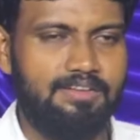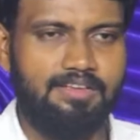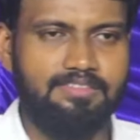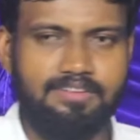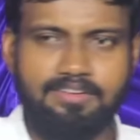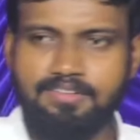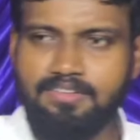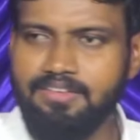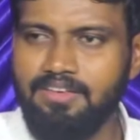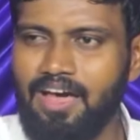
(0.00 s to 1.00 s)
రాజు
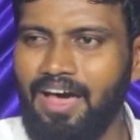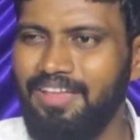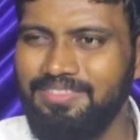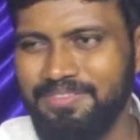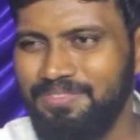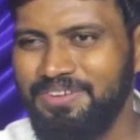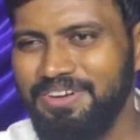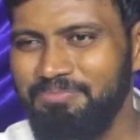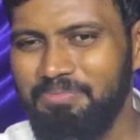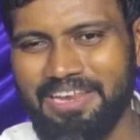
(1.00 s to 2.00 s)
అన్నాడు
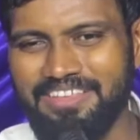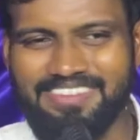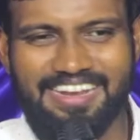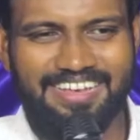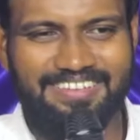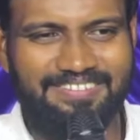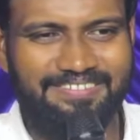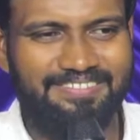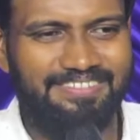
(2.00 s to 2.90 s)
నన్ను భలే జనాంగం